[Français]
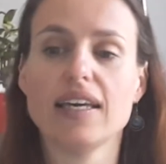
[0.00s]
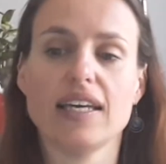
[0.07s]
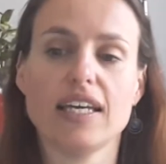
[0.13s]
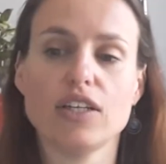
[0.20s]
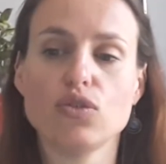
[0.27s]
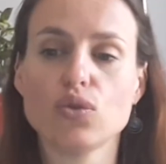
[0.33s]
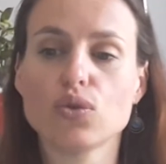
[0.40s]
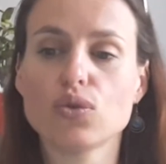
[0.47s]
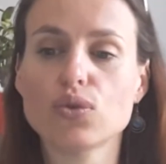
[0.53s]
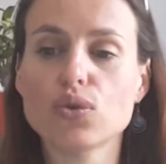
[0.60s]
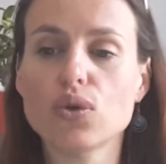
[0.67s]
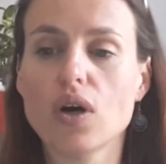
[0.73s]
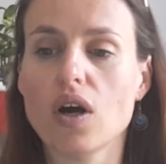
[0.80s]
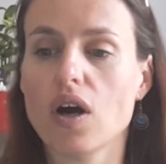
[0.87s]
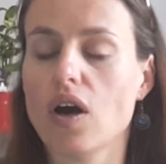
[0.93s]
Et du
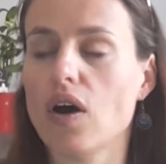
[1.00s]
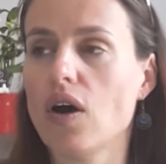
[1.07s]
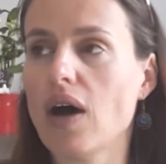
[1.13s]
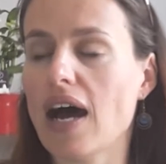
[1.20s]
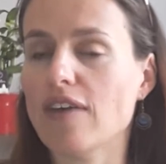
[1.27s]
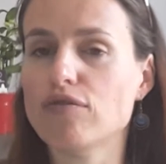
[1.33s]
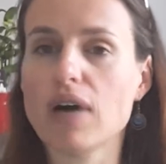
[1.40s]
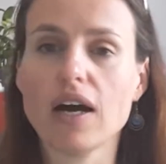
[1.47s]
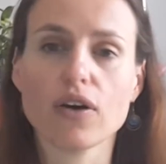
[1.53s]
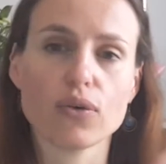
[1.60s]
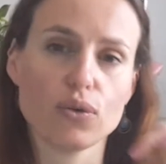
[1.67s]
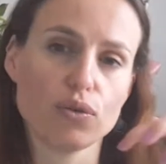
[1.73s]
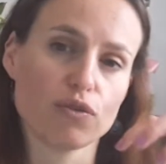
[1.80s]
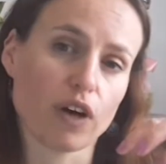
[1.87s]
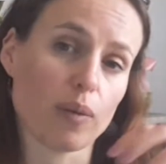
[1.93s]
coup, euh, avoir
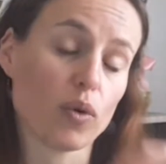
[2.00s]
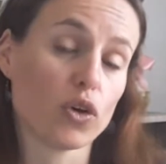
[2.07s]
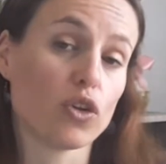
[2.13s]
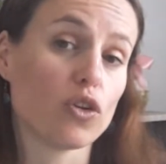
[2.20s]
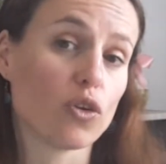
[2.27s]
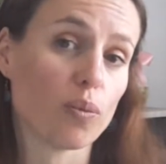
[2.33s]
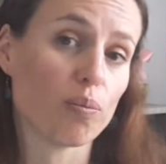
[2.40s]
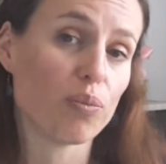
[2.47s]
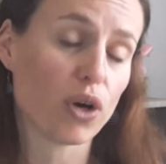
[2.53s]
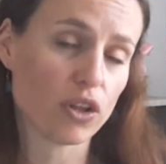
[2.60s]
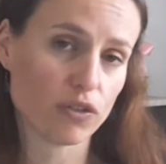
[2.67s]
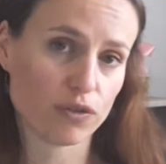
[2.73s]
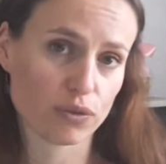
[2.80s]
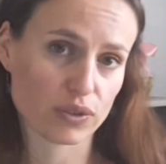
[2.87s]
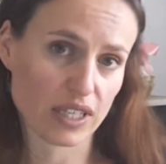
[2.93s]
vraiment une
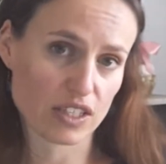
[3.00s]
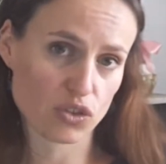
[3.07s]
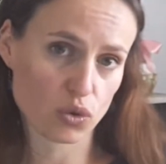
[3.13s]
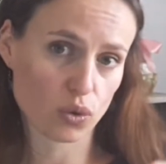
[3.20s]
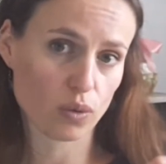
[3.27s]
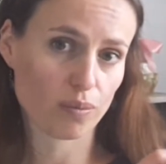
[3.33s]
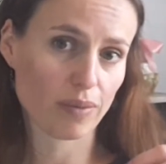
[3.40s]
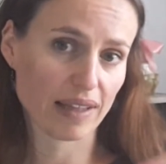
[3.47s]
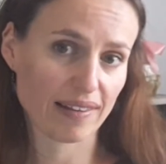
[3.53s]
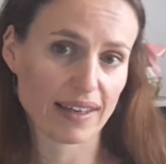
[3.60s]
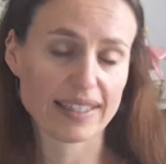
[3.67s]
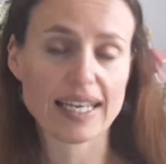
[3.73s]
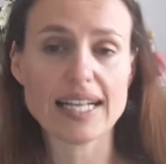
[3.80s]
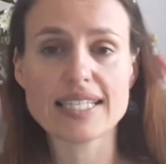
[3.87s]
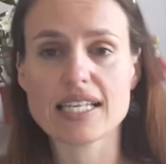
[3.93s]
bonne fondation
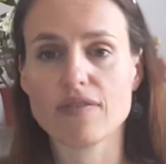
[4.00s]
matérielle,